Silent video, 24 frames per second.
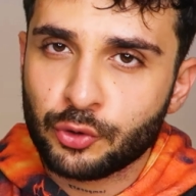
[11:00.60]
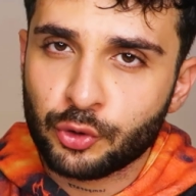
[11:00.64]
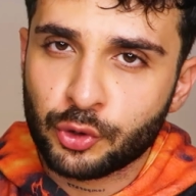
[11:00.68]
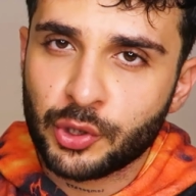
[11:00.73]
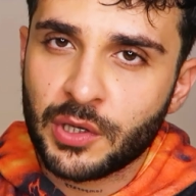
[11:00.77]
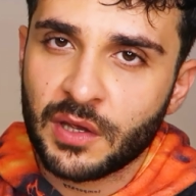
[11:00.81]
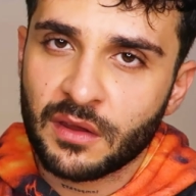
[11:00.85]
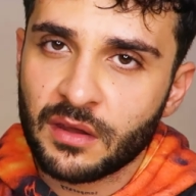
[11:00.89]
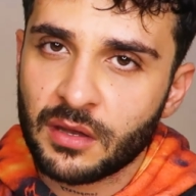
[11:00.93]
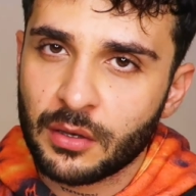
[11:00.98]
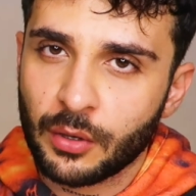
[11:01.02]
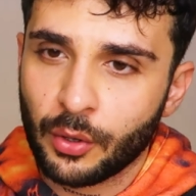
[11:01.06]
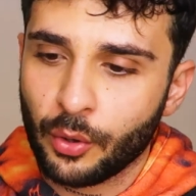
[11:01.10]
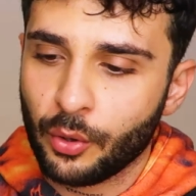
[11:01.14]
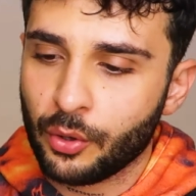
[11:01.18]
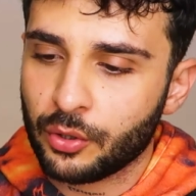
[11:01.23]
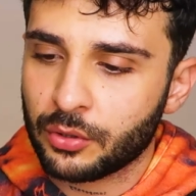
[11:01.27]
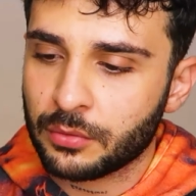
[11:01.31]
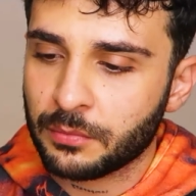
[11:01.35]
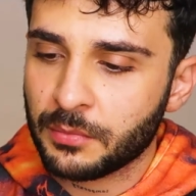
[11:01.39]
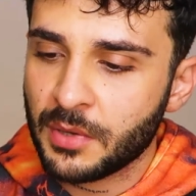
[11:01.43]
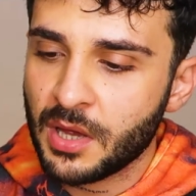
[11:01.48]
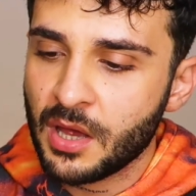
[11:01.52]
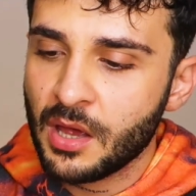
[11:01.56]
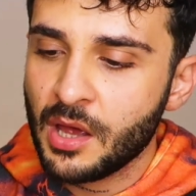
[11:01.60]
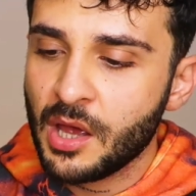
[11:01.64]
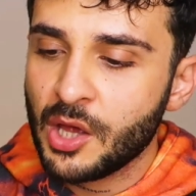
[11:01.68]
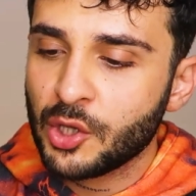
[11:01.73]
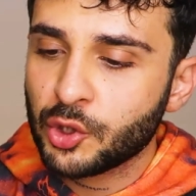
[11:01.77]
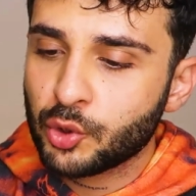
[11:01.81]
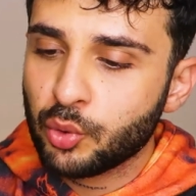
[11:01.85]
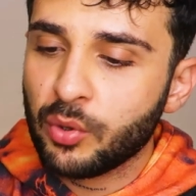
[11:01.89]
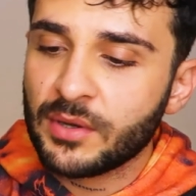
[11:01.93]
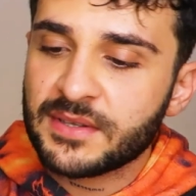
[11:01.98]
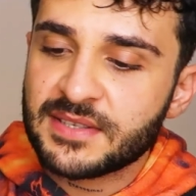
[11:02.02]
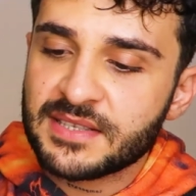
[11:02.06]
Türkiye'de de gördüm.
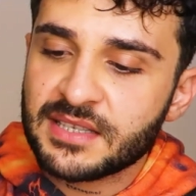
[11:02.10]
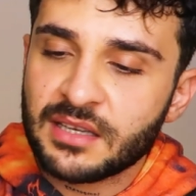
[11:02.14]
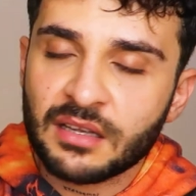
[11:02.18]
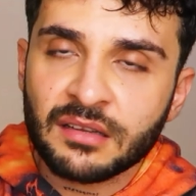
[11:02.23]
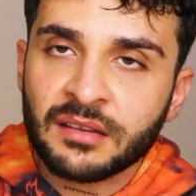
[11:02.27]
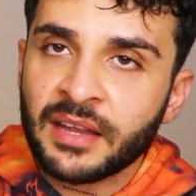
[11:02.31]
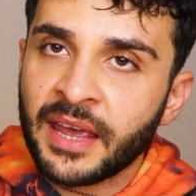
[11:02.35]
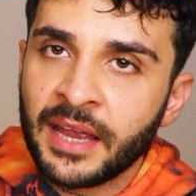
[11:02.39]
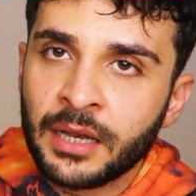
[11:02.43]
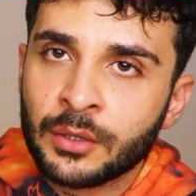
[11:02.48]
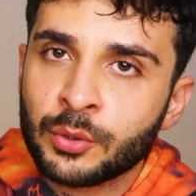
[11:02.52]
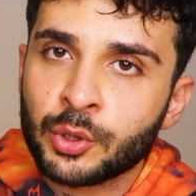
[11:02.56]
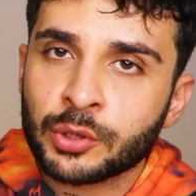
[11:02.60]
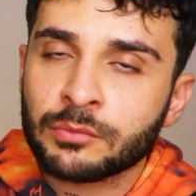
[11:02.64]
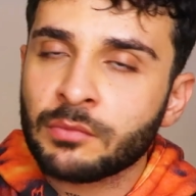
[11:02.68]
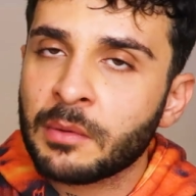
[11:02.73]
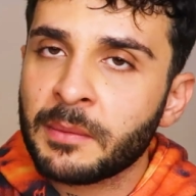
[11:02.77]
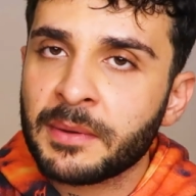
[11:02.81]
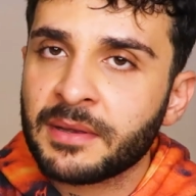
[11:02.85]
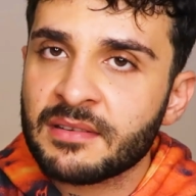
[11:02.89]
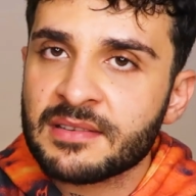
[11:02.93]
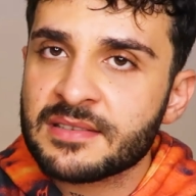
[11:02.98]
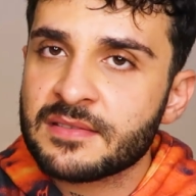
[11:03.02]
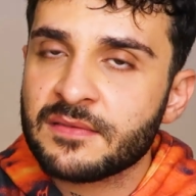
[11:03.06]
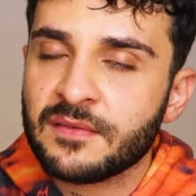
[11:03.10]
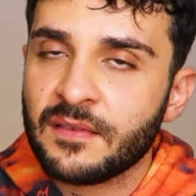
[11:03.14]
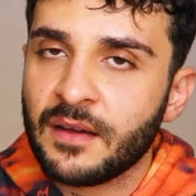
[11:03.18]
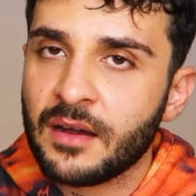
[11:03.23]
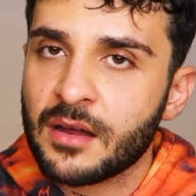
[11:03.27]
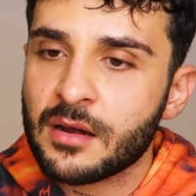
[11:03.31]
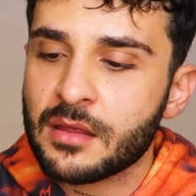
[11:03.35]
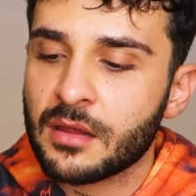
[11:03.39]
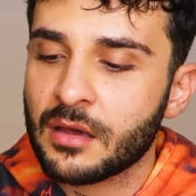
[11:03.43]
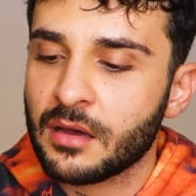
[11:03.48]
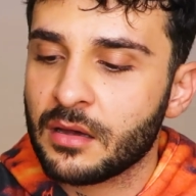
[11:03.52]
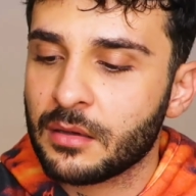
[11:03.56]
Tuvaletin yanında el kurutma makinesi
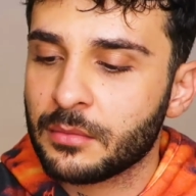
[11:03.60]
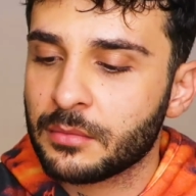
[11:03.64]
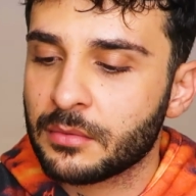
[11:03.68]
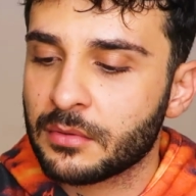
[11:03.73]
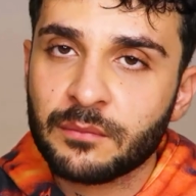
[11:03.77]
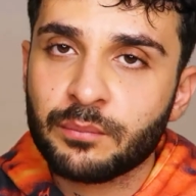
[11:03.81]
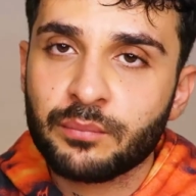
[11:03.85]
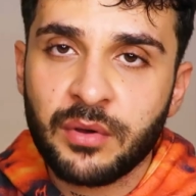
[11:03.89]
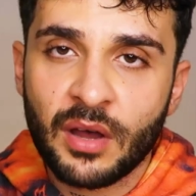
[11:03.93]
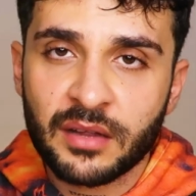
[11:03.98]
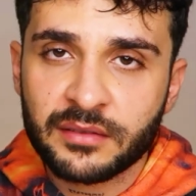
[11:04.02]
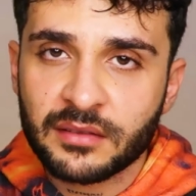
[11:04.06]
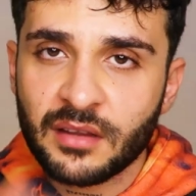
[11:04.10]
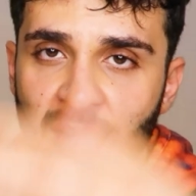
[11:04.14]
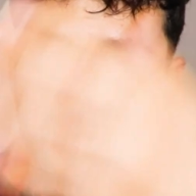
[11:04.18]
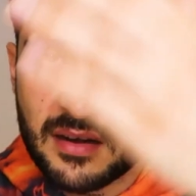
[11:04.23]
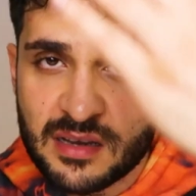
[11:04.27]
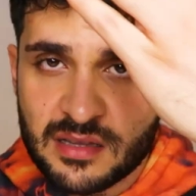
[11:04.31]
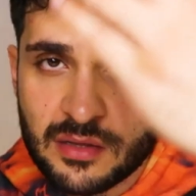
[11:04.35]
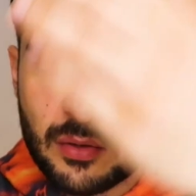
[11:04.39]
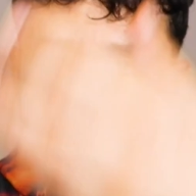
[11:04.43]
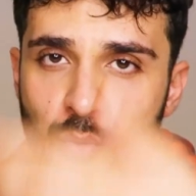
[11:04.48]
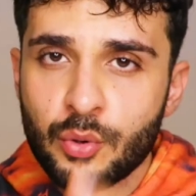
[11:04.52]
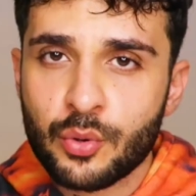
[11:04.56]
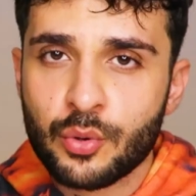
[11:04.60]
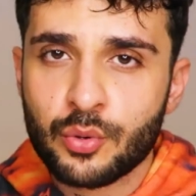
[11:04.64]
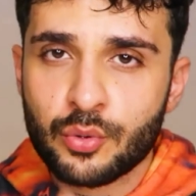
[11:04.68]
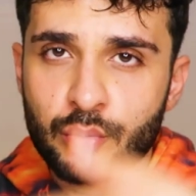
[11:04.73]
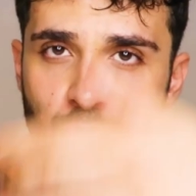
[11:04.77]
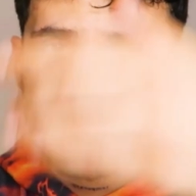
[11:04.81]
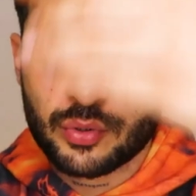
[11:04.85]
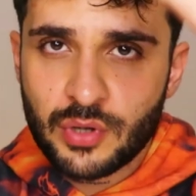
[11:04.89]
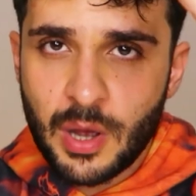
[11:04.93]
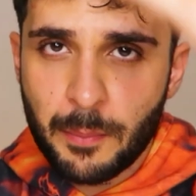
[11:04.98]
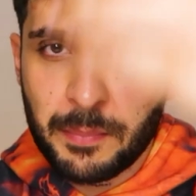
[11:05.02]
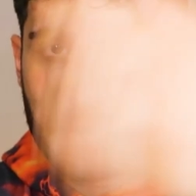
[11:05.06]
vardı abi. Hatta arada o
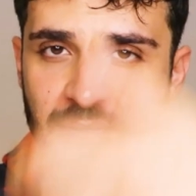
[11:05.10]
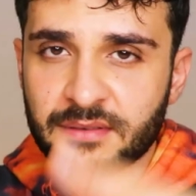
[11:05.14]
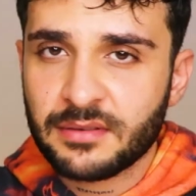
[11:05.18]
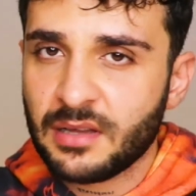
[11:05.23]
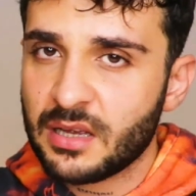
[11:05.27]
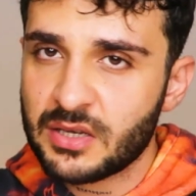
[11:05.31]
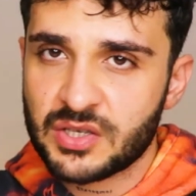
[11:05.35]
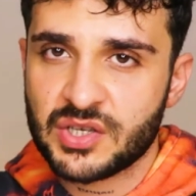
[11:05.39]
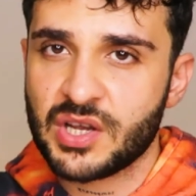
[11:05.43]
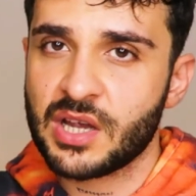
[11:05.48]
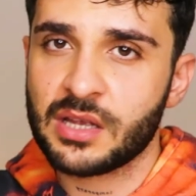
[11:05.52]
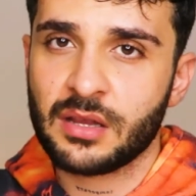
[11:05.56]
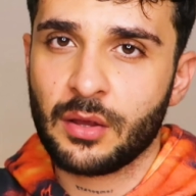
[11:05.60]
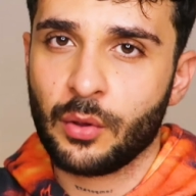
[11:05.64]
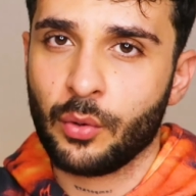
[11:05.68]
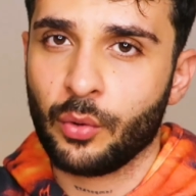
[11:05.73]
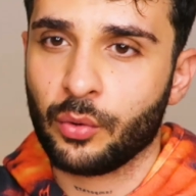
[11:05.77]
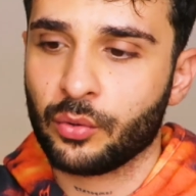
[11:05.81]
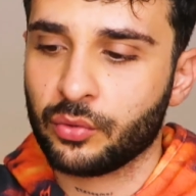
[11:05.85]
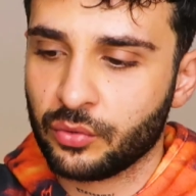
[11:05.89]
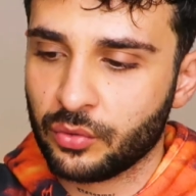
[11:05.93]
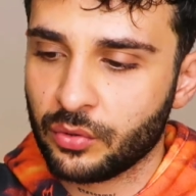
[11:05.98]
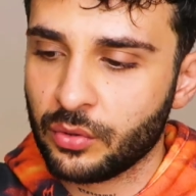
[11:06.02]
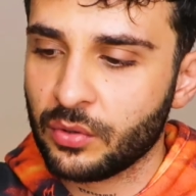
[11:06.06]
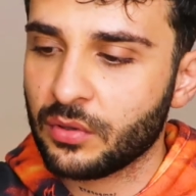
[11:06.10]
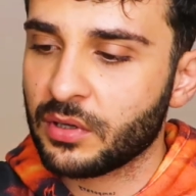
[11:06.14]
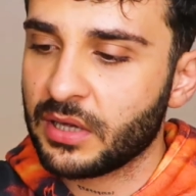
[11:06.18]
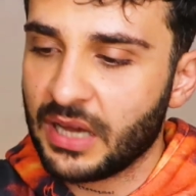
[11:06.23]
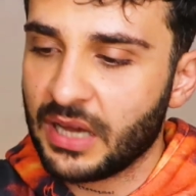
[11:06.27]
kapatılan şey de yoktu.